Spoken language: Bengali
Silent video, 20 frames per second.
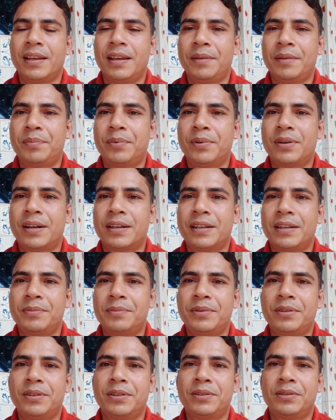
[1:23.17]
এই প্রোডাক্টের
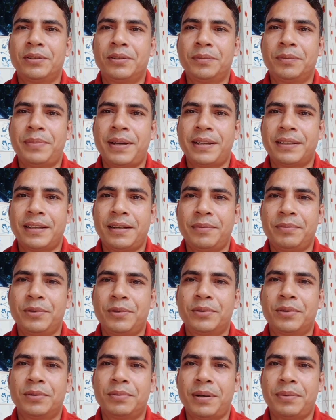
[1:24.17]
মধ্যে কিন্তু ভেজাল
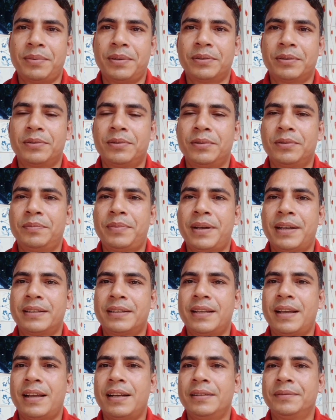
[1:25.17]
মুক্ত পাবেন কোনো
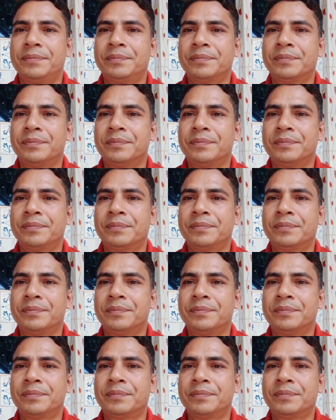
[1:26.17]
ভেজাল